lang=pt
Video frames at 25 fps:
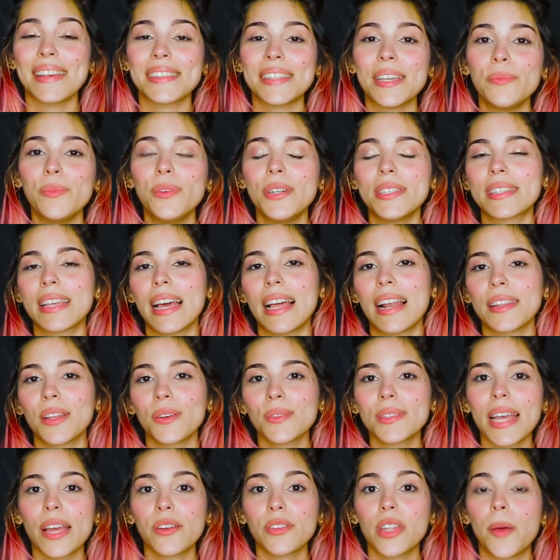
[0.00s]
Essa música, ela não
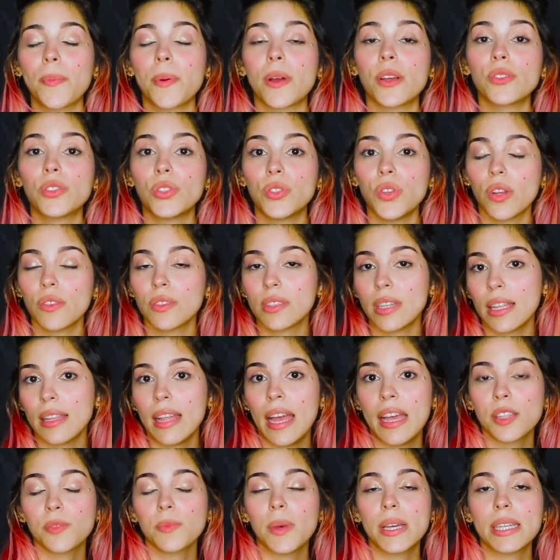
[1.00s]
saiu na época do Senhor dos
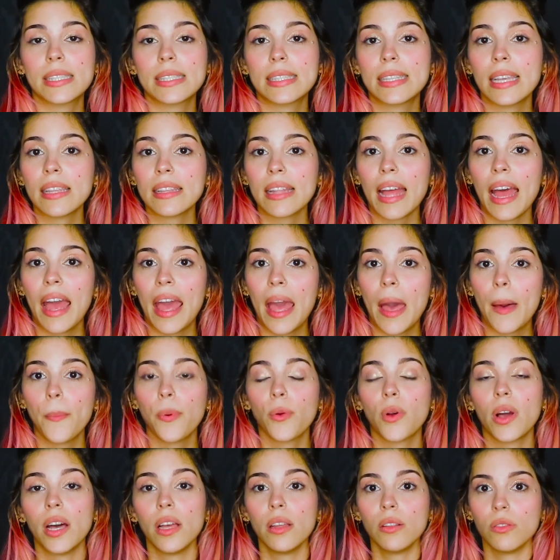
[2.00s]
Anéis, mas sim na
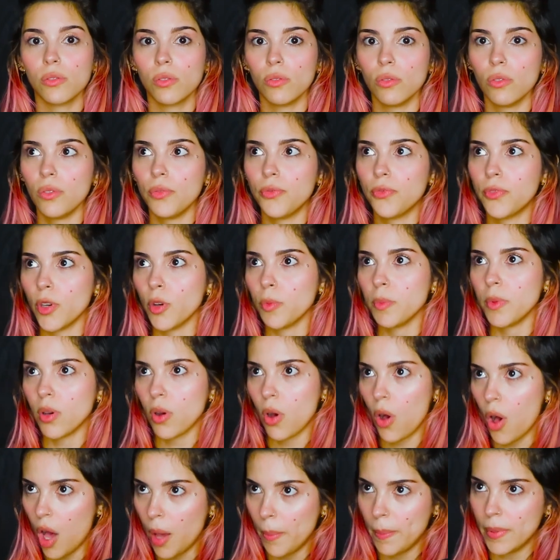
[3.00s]
época do filme
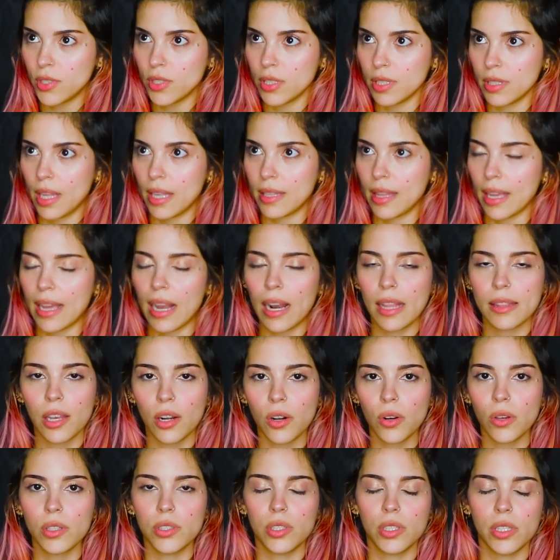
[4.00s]
Hobbit, né, daquela
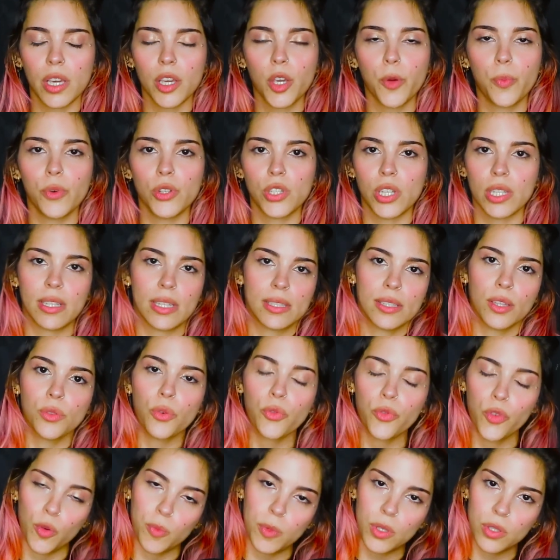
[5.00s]
trilogia que podia ter sido
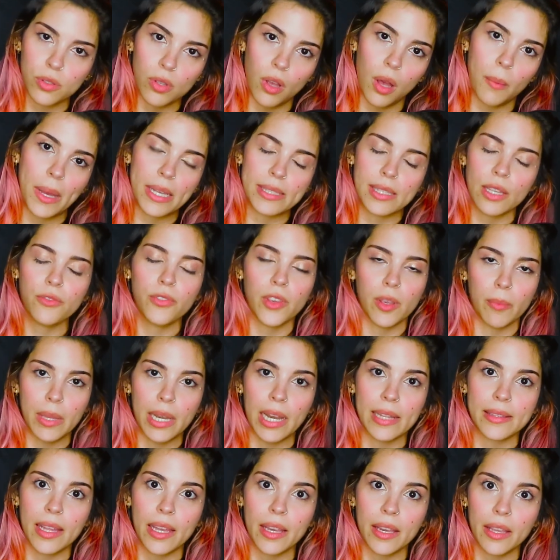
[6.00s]
um filme só, mas enfim,
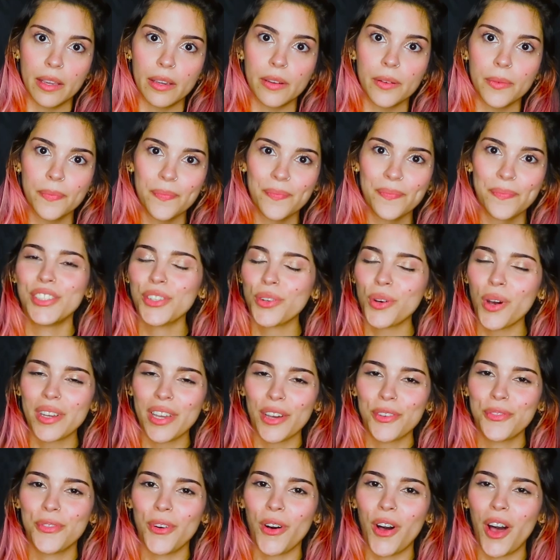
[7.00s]
bilheteria. De
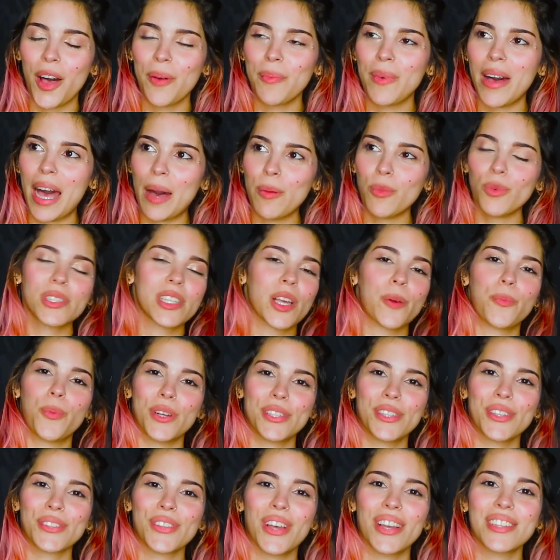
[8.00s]
qualquer forma, a música por
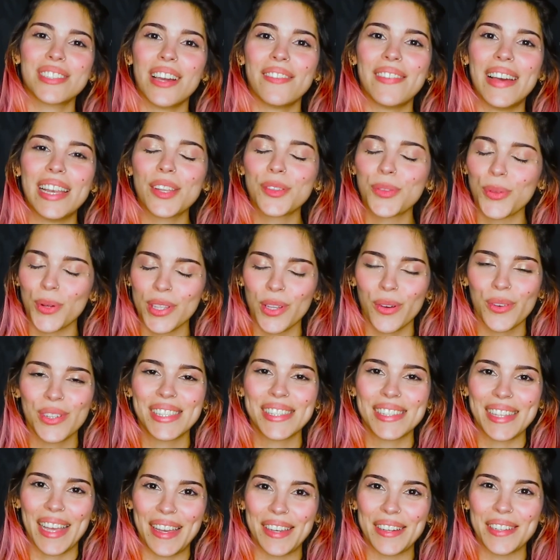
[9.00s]
si só já vale toda a
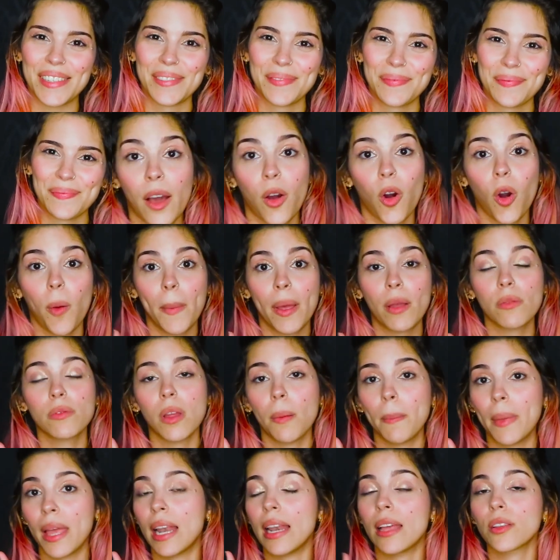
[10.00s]
Odisseia. Recomendo
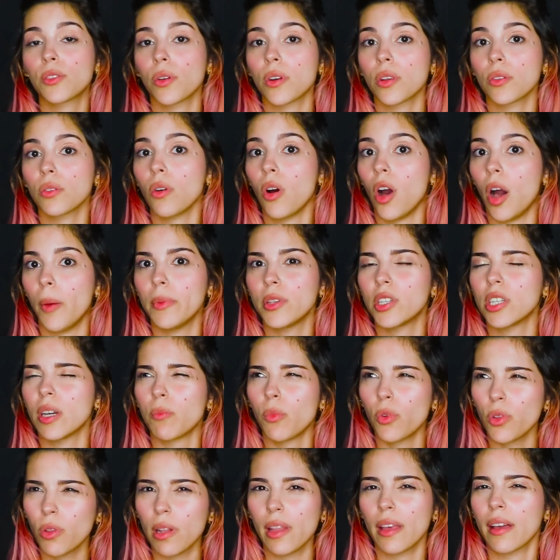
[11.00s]
também a leitura do Hobbit, é
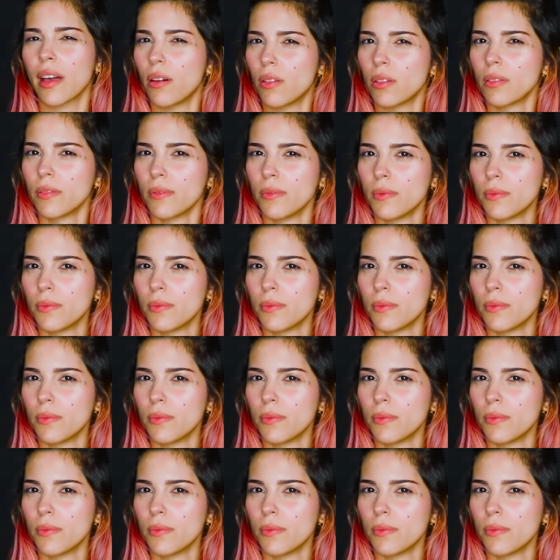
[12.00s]
muito legal.